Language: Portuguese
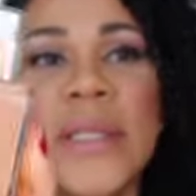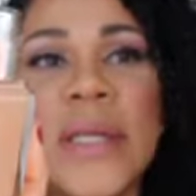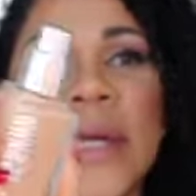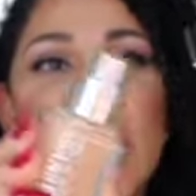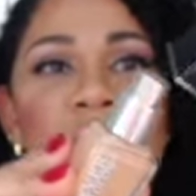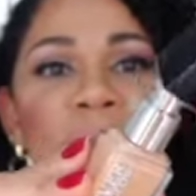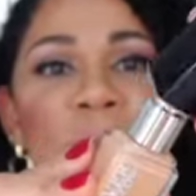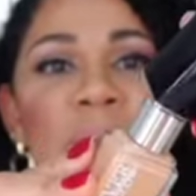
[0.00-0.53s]

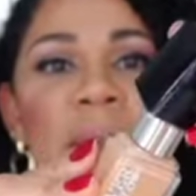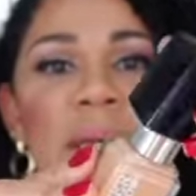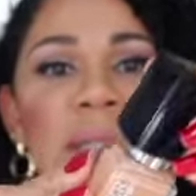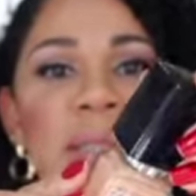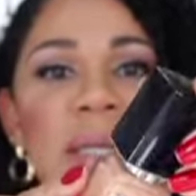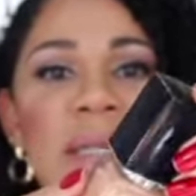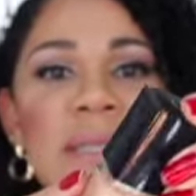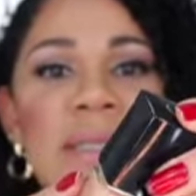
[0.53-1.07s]
né,
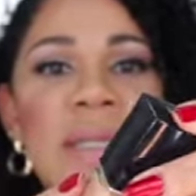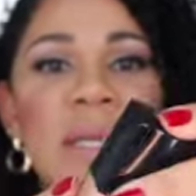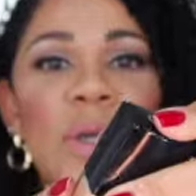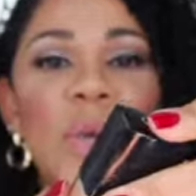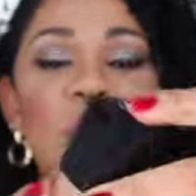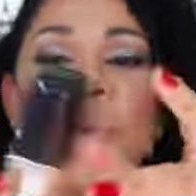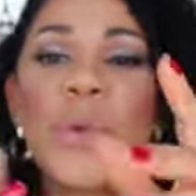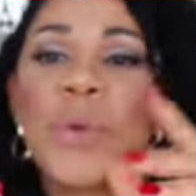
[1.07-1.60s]
apertar,
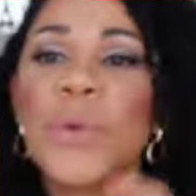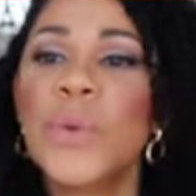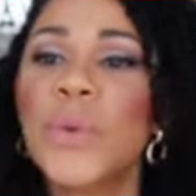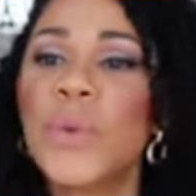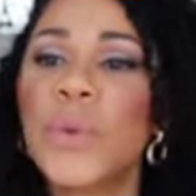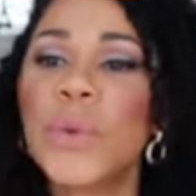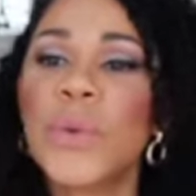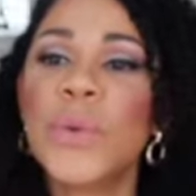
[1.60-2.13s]
sair o
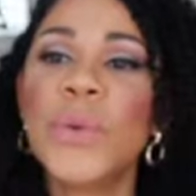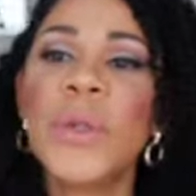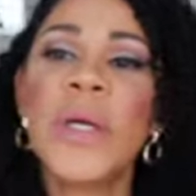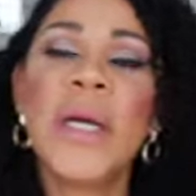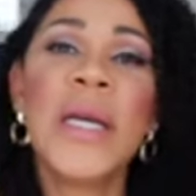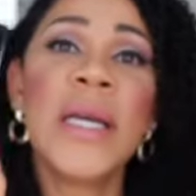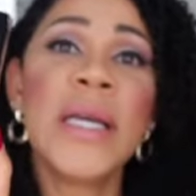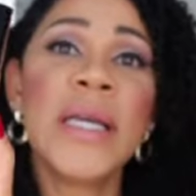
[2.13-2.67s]
produto.
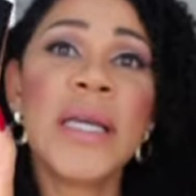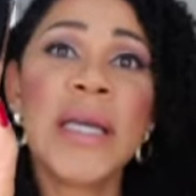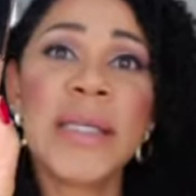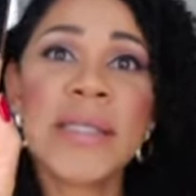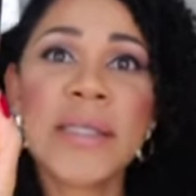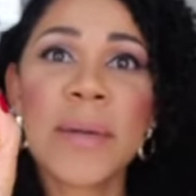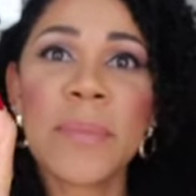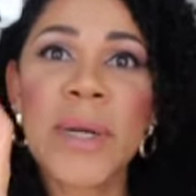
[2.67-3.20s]
E
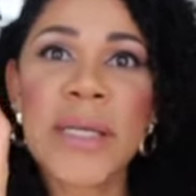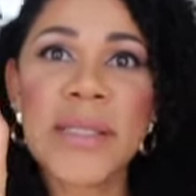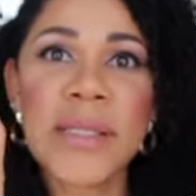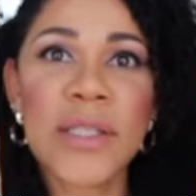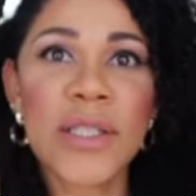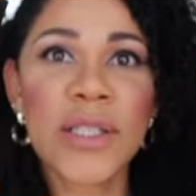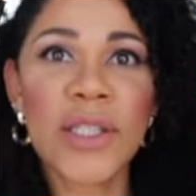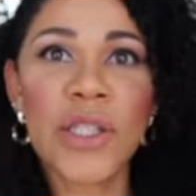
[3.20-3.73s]
essa base
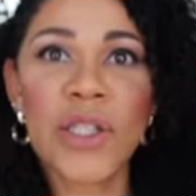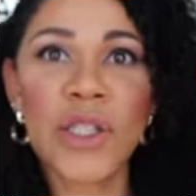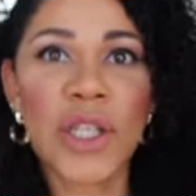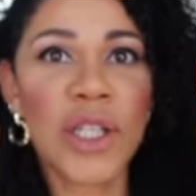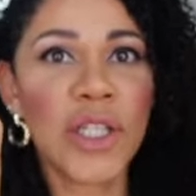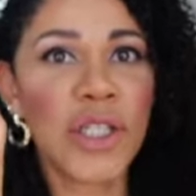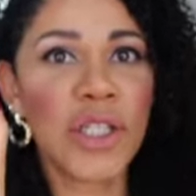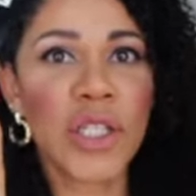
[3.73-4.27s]
é assim,
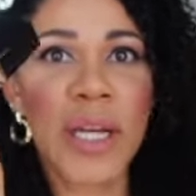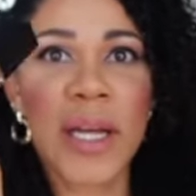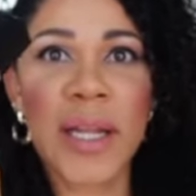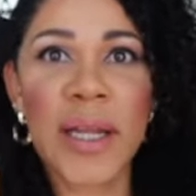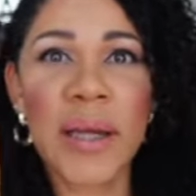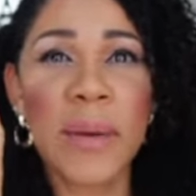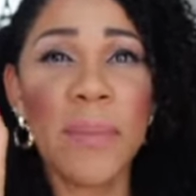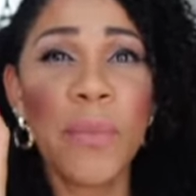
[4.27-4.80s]
gente,
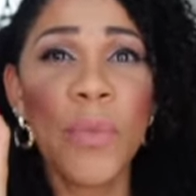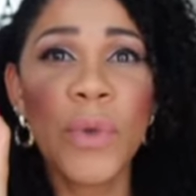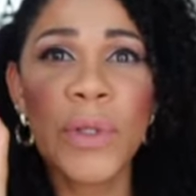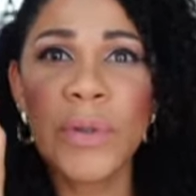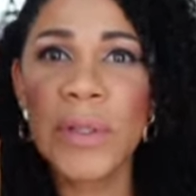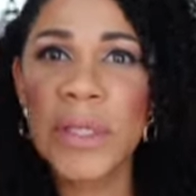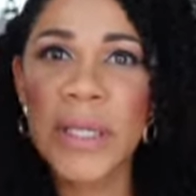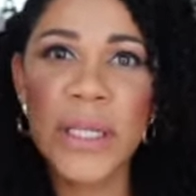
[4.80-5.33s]
ela é
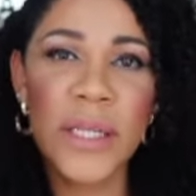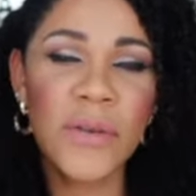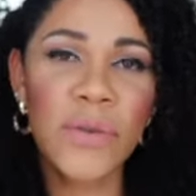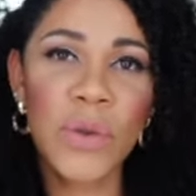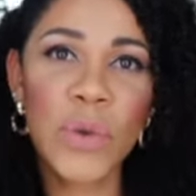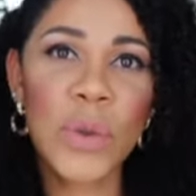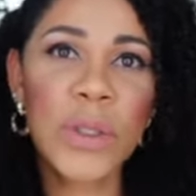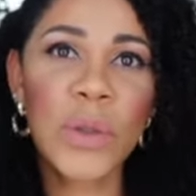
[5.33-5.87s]
muito
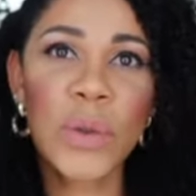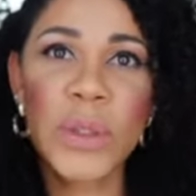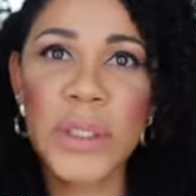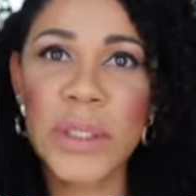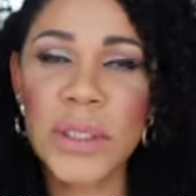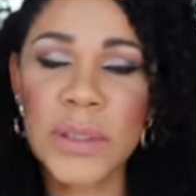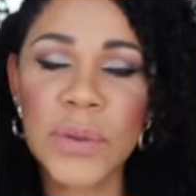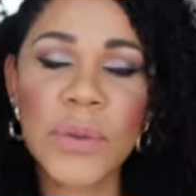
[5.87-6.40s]
incrível, eu tô
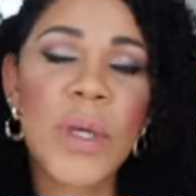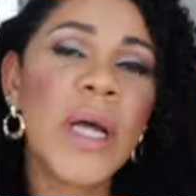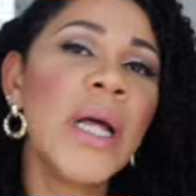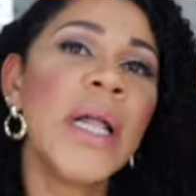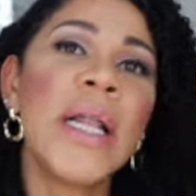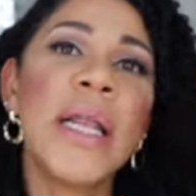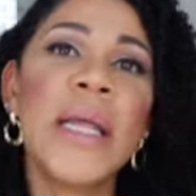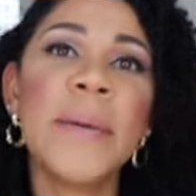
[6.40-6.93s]
adorando.
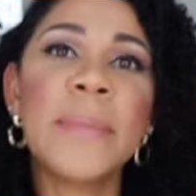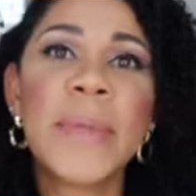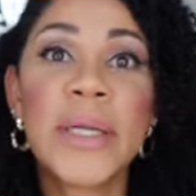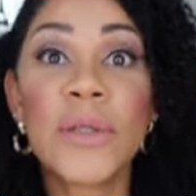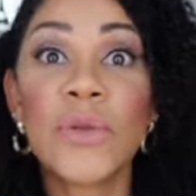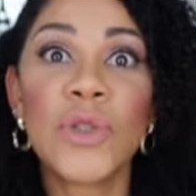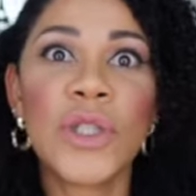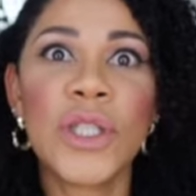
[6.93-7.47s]

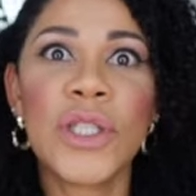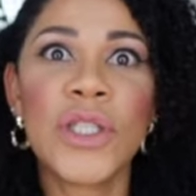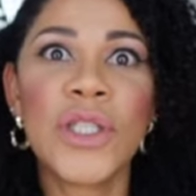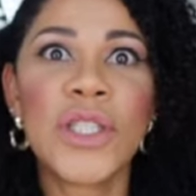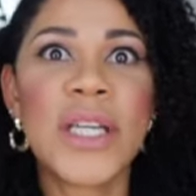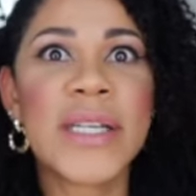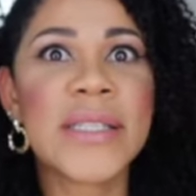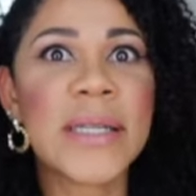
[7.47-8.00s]
Lembrando,
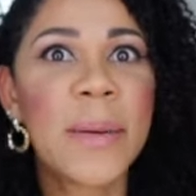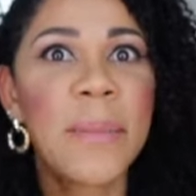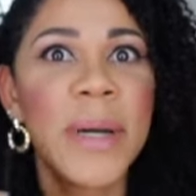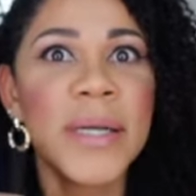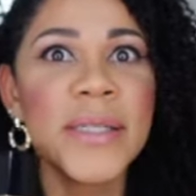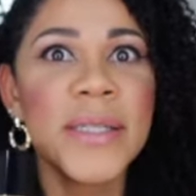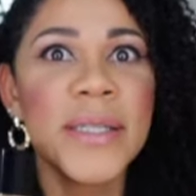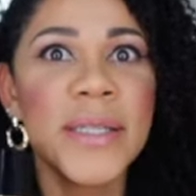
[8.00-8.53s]
gente, que essa
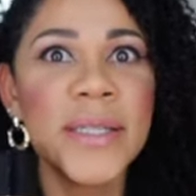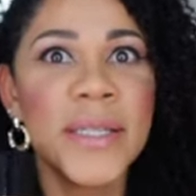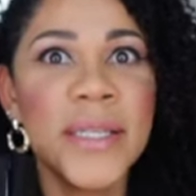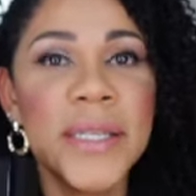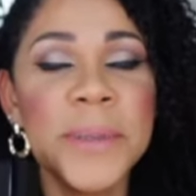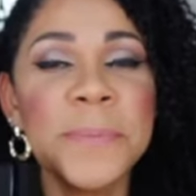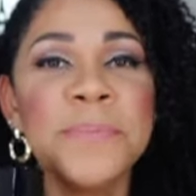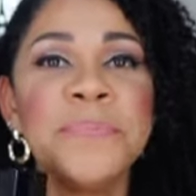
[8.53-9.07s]
base
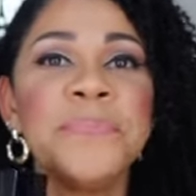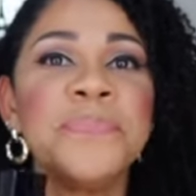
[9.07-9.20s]
aqui